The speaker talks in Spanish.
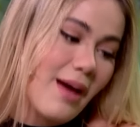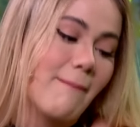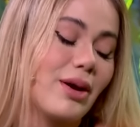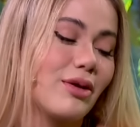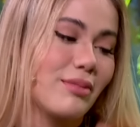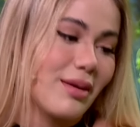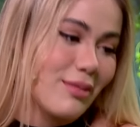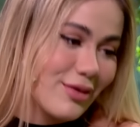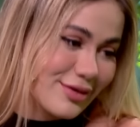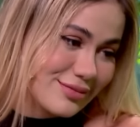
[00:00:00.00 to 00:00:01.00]
Pero mi
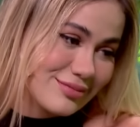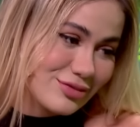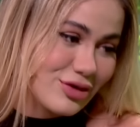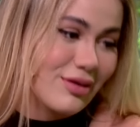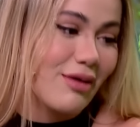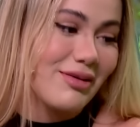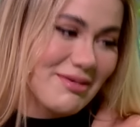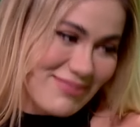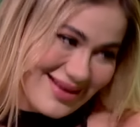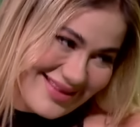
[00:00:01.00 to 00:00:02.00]
amor, yo no hablo de
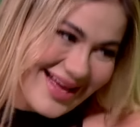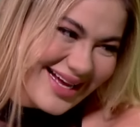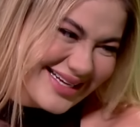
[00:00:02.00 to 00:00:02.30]
plata.